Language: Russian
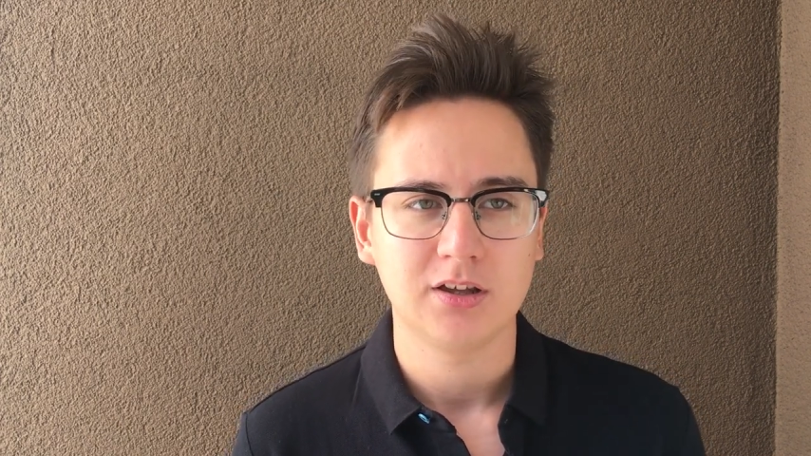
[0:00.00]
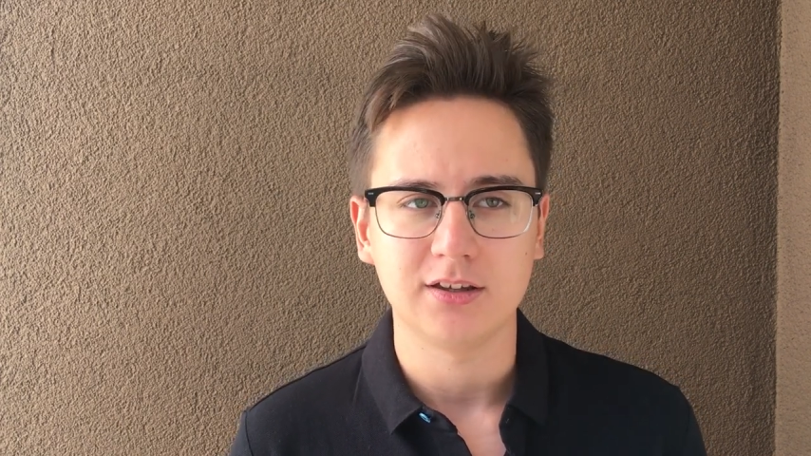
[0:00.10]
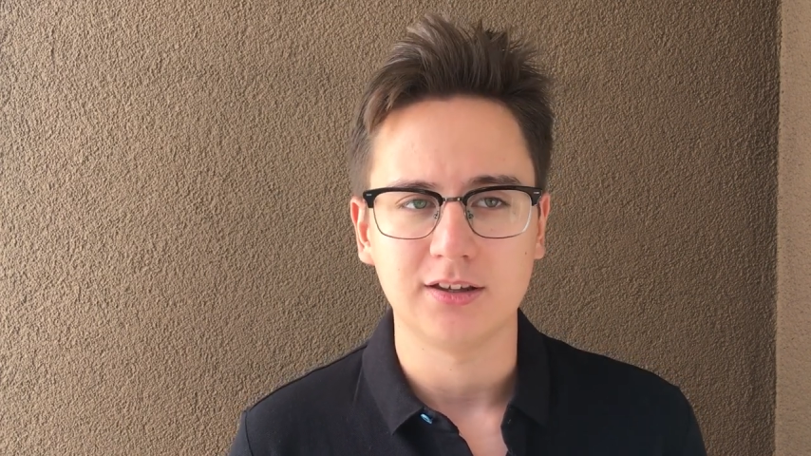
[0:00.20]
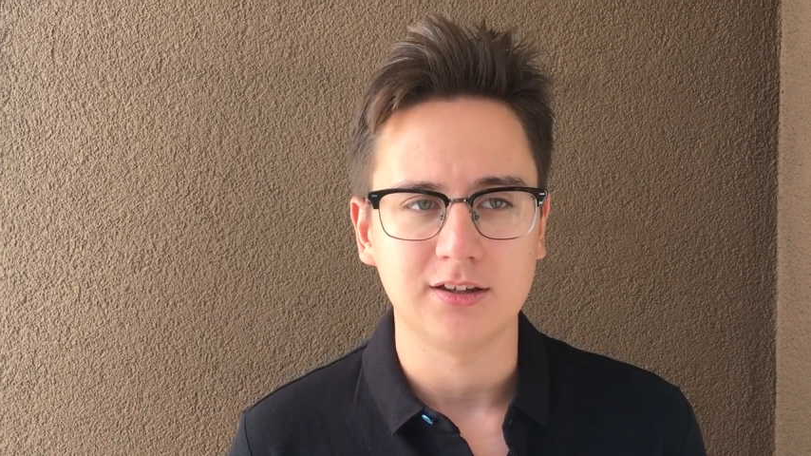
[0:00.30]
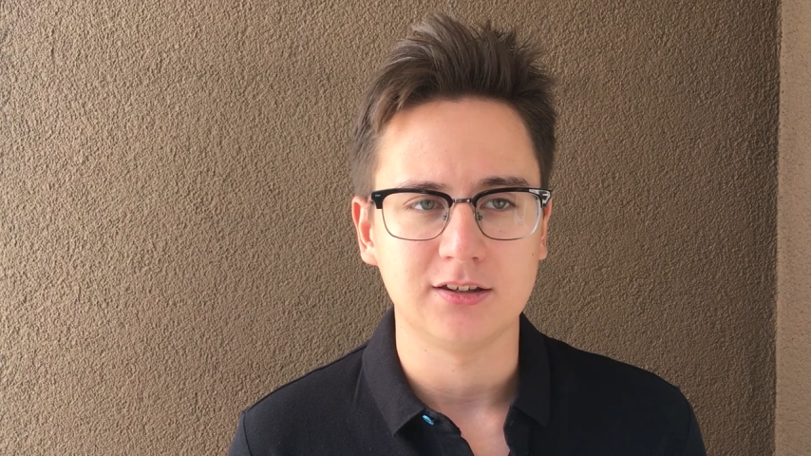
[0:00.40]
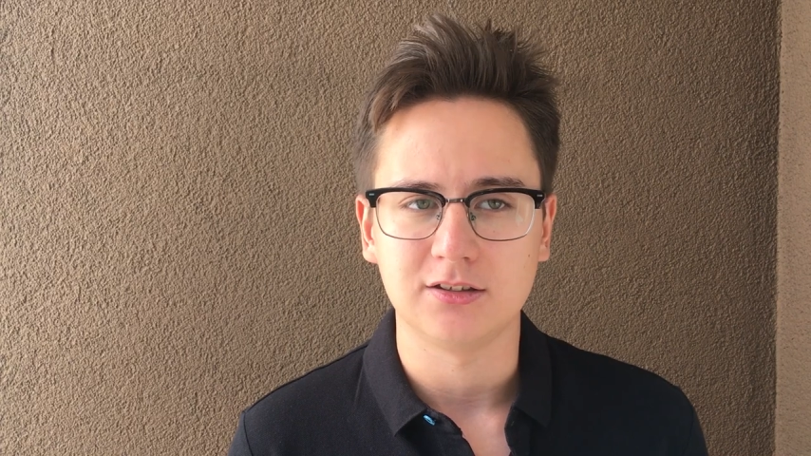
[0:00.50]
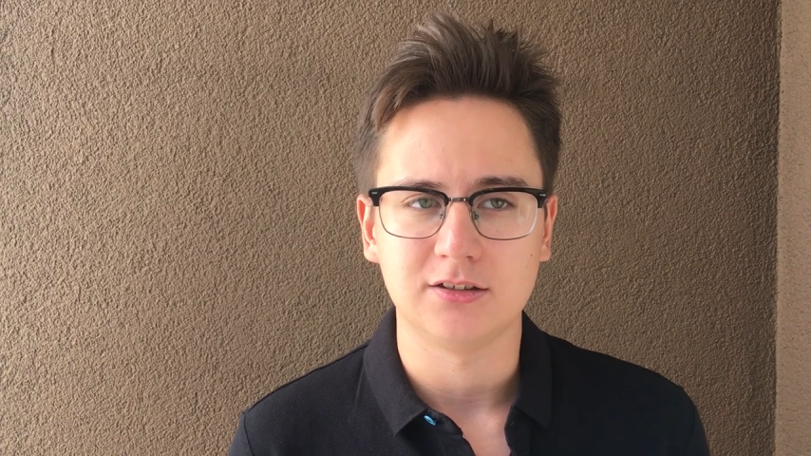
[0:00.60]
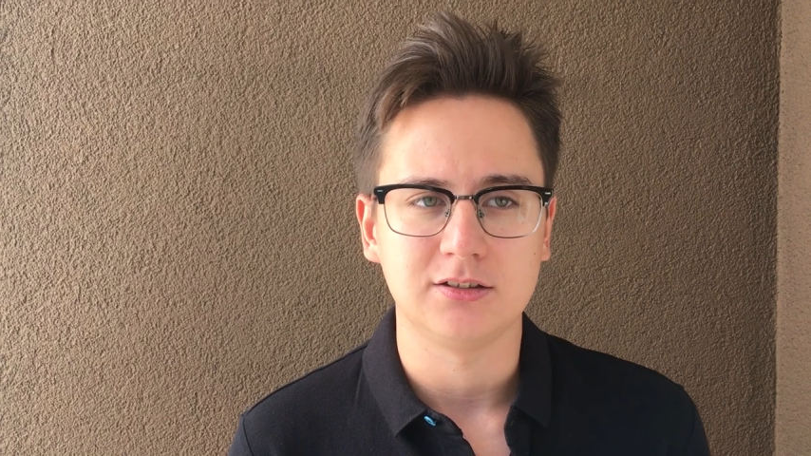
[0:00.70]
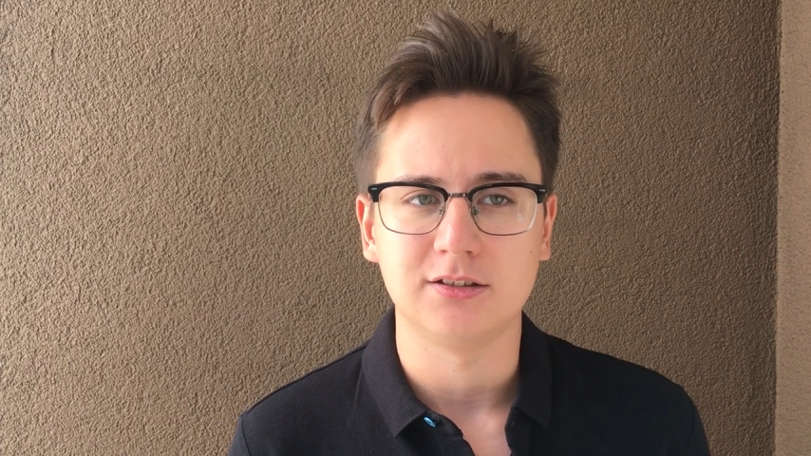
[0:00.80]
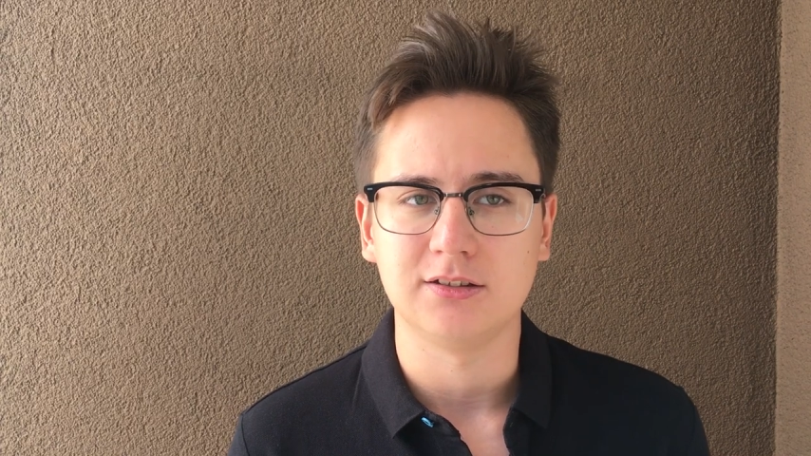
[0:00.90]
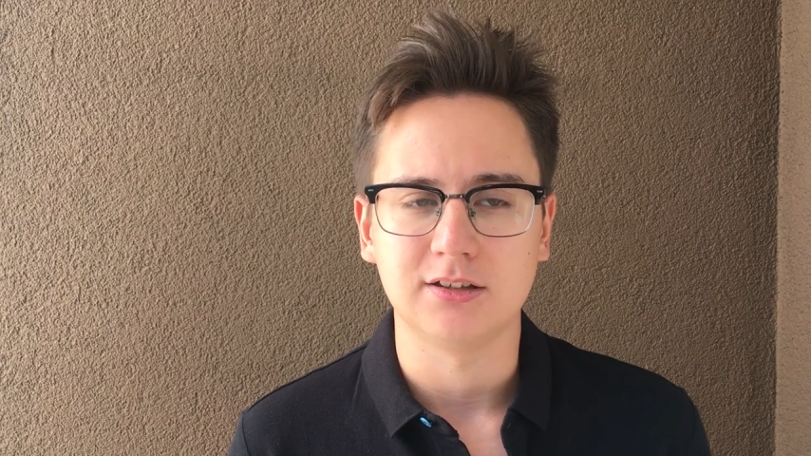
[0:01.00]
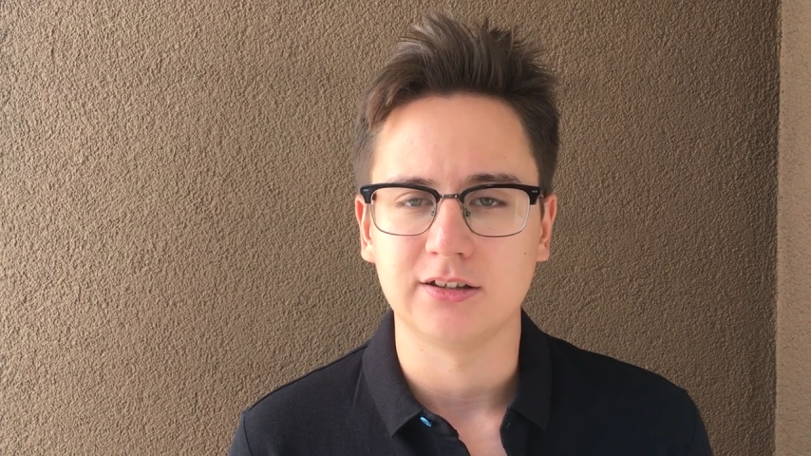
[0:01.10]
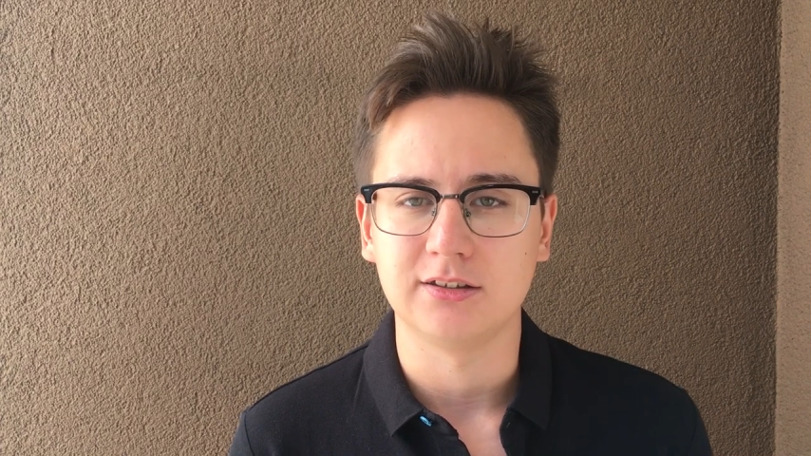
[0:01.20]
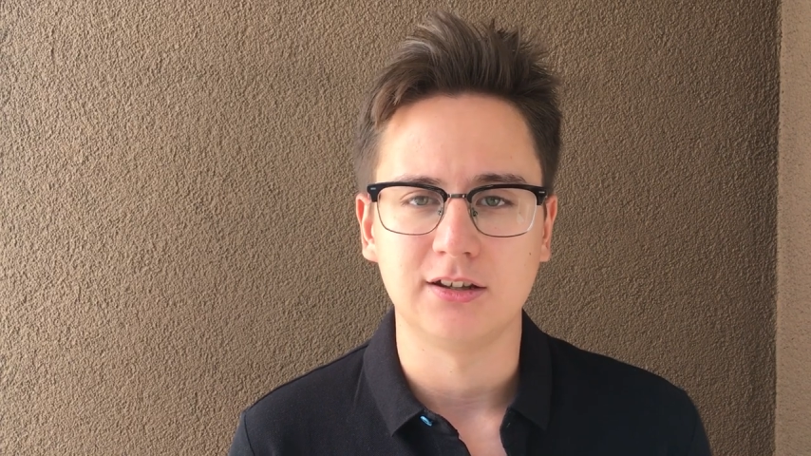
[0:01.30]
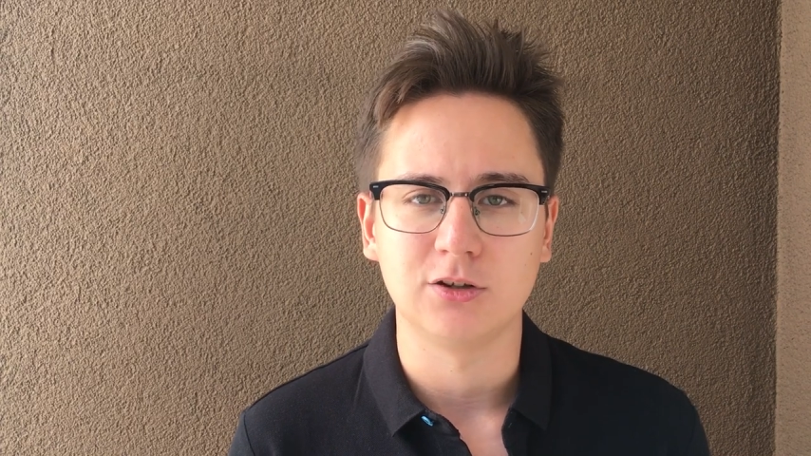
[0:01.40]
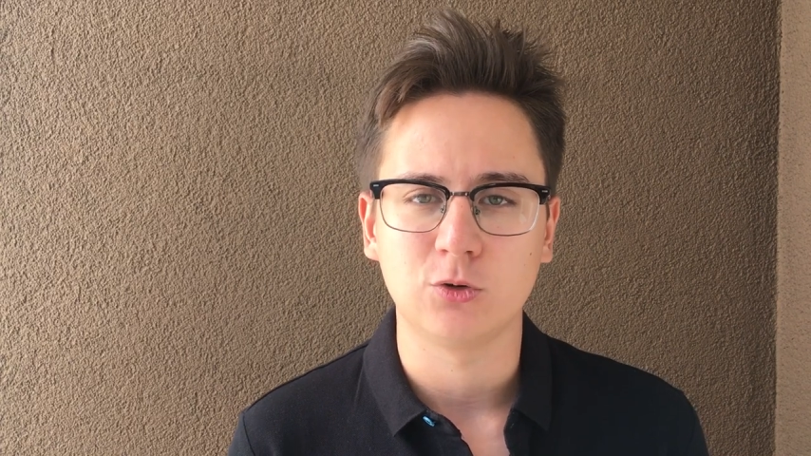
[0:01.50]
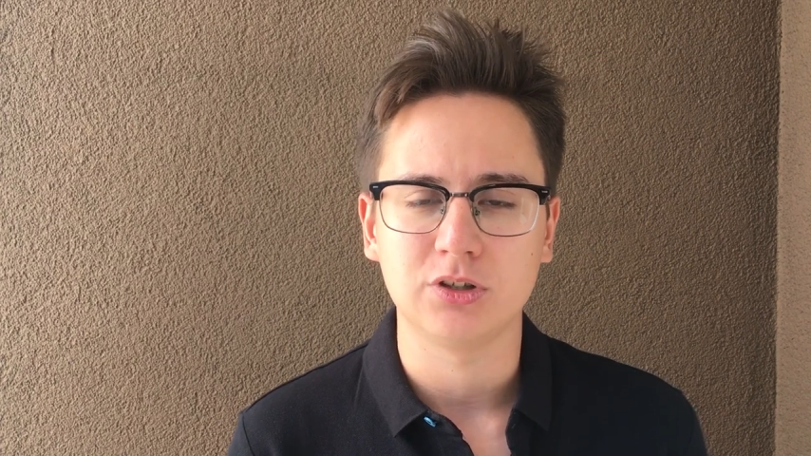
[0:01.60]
и далеко